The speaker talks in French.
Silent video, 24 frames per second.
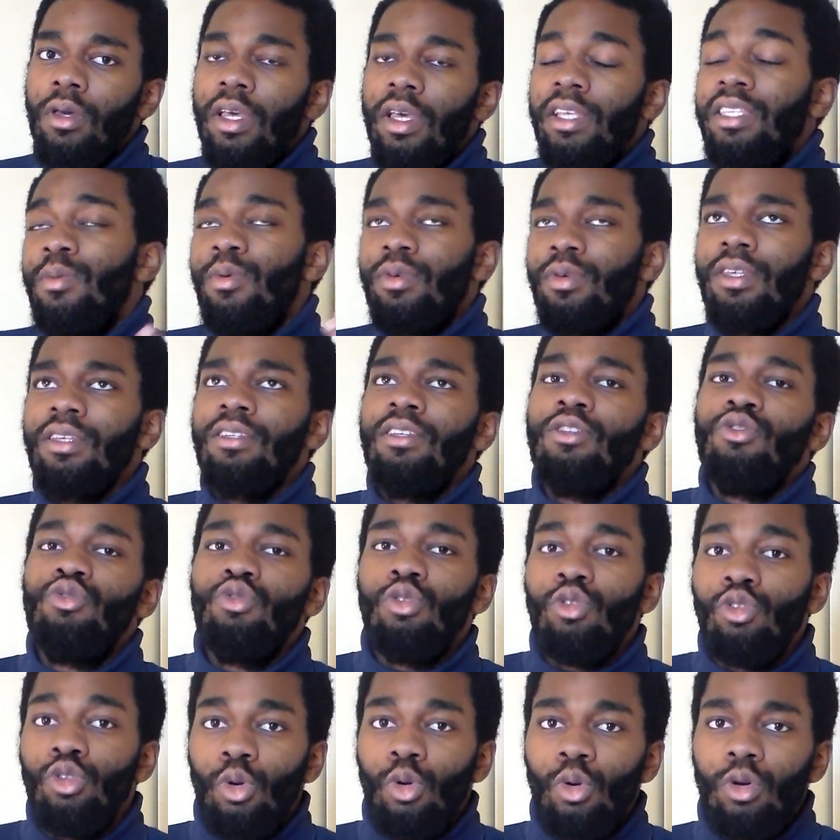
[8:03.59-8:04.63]
Et c'est pour ça que c'est
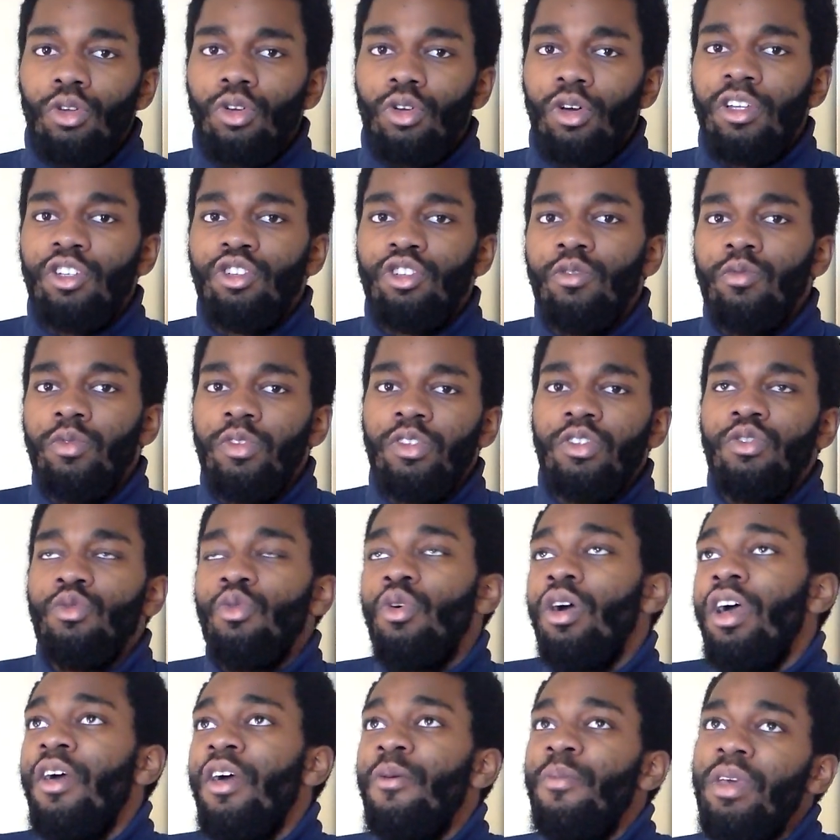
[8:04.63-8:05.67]
toujours drôle quand les gens me disent
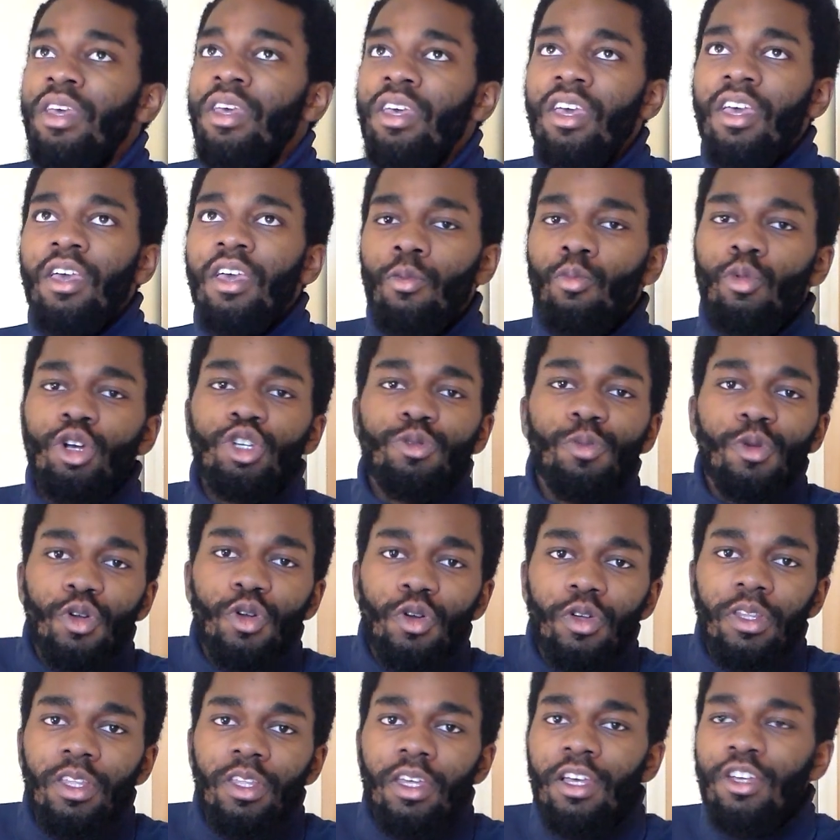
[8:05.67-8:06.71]
ouais mais moi je me
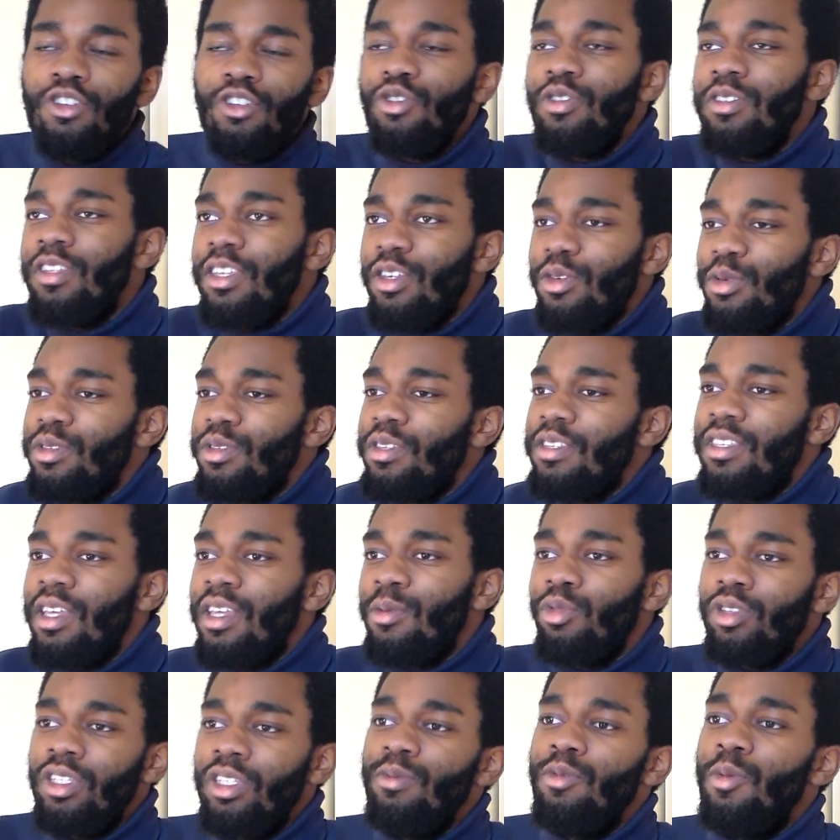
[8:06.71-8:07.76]
connais, je sais que c'est ça
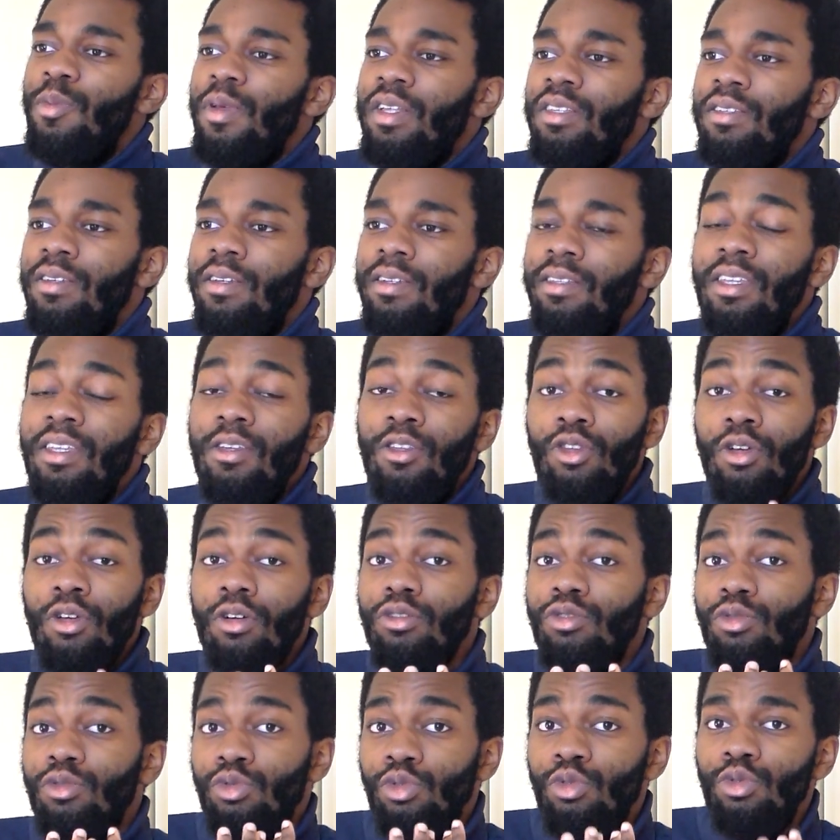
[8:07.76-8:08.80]
mon type de personnalité.
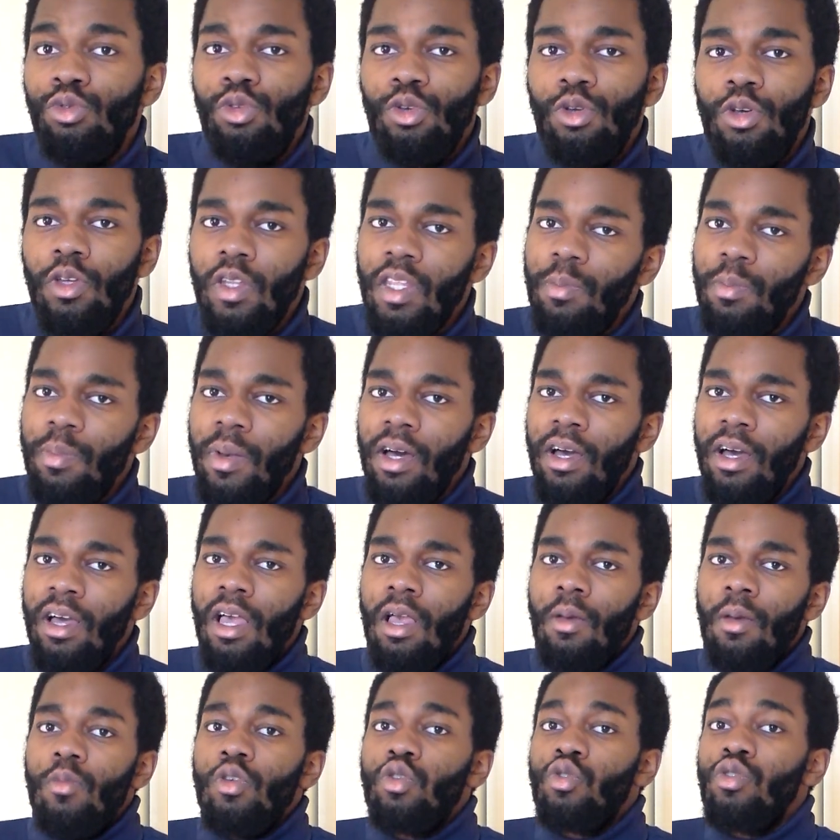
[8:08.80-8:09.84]
non, tu ne te connais pas
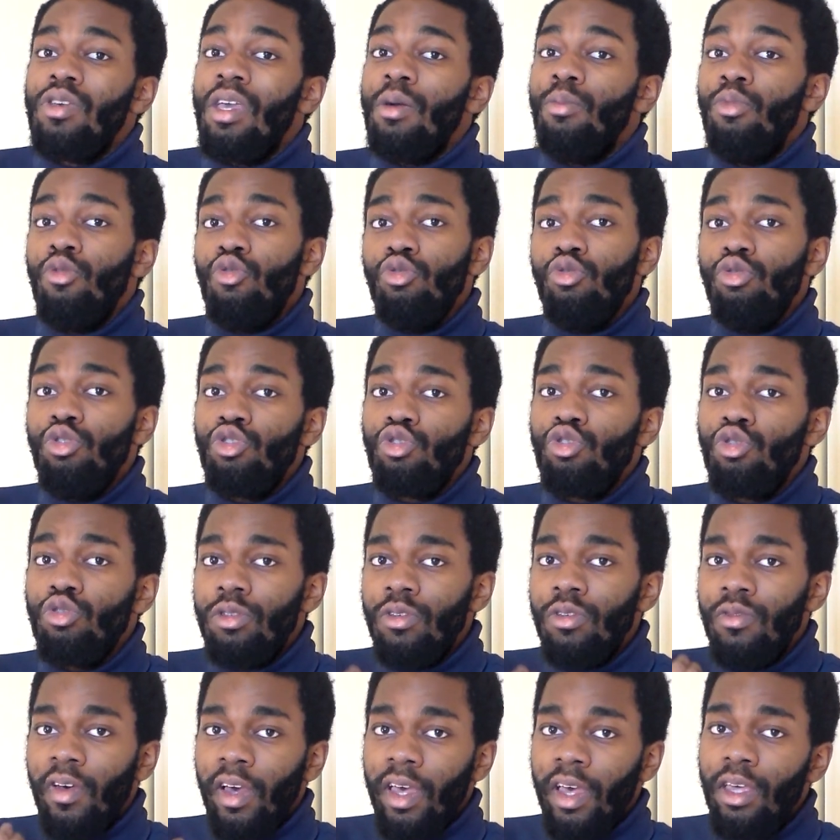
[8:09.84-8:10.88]
parce qu'il y a beaucoup de
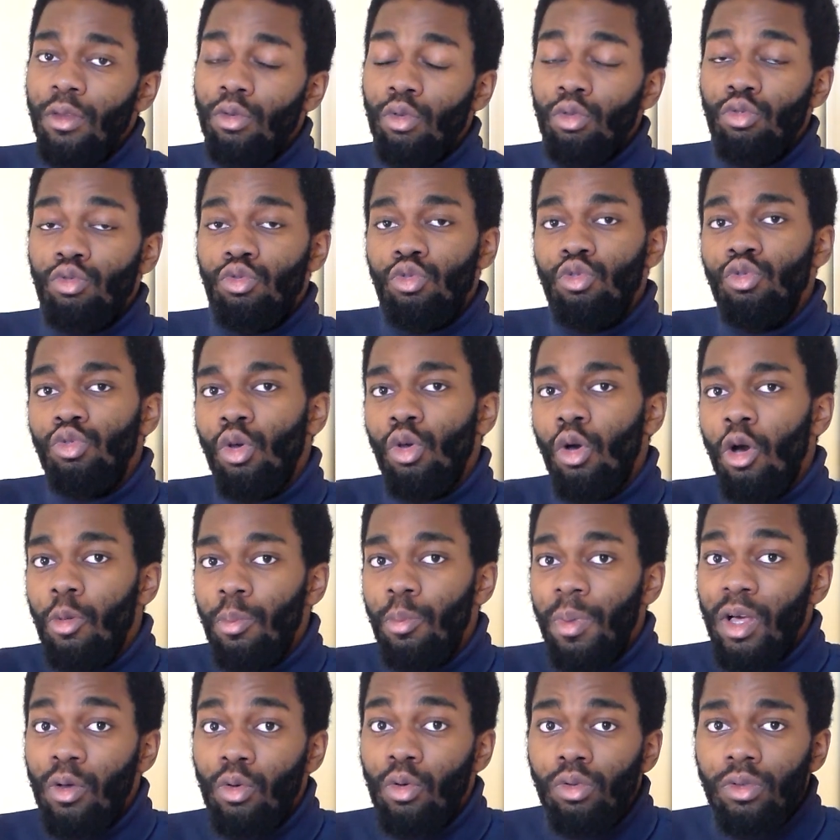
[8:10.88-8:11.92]
choses vraies dont tu ne te rends
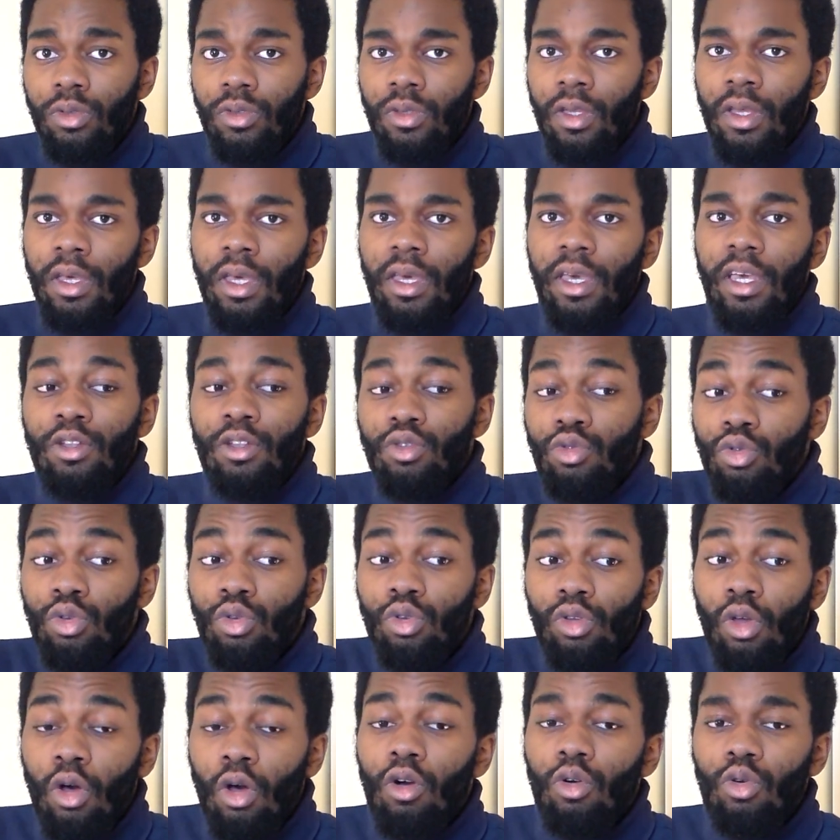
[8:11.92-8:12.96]
pas compte et tu ne
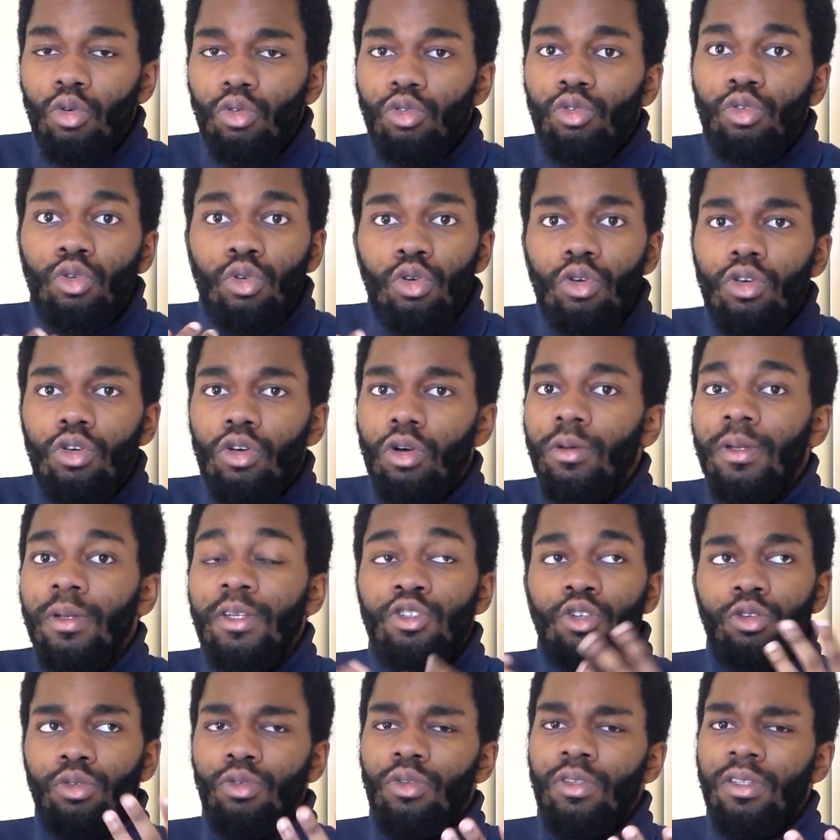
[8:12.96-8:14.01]
t'en rends compte que quand les
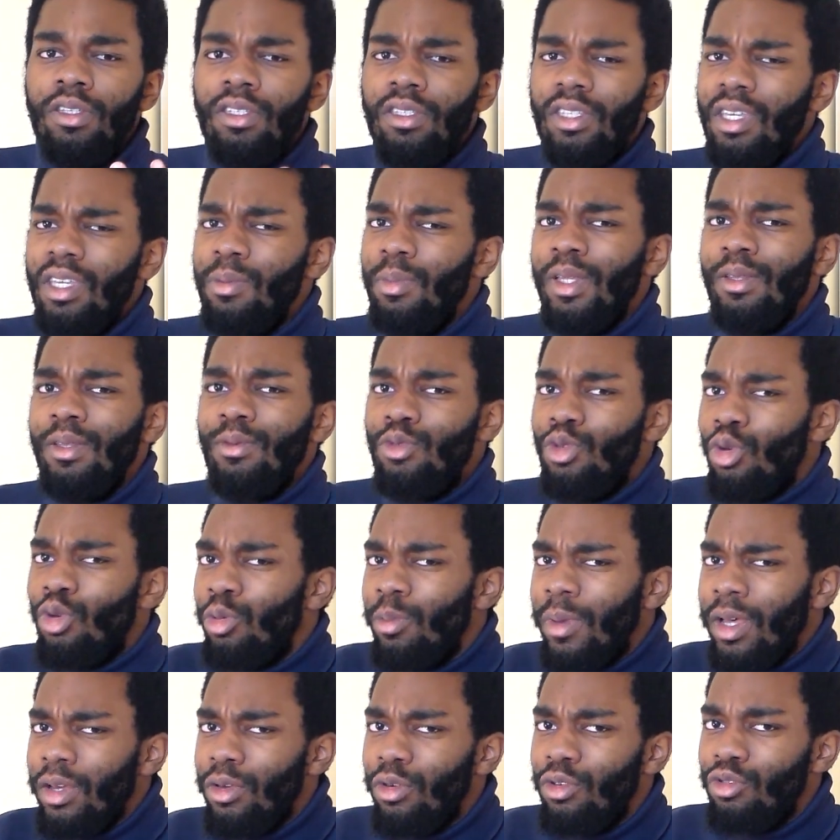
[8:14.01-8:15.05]
gens te disent eh, mais tu
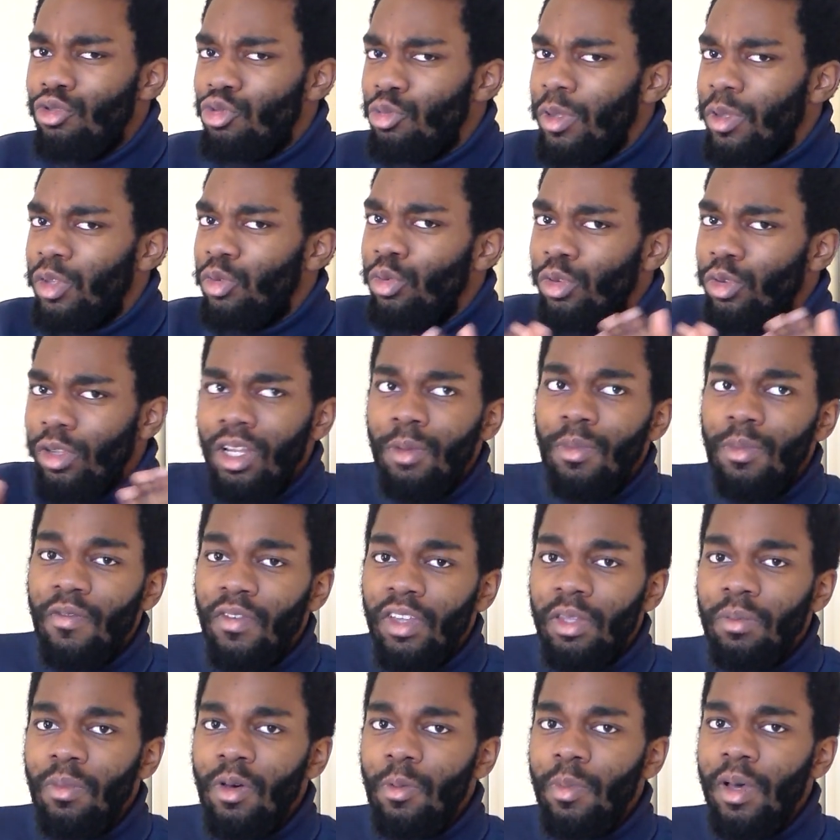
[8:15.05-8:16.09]
remarques que tu mets tout le temps les mêmes
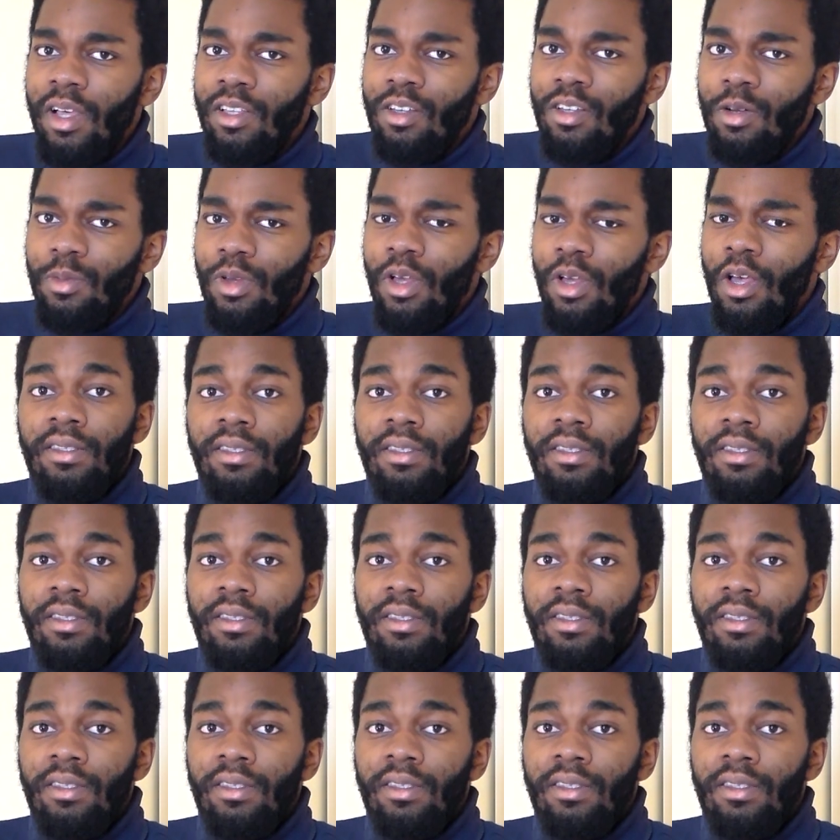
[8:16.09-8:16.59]
vêtements, par exemple.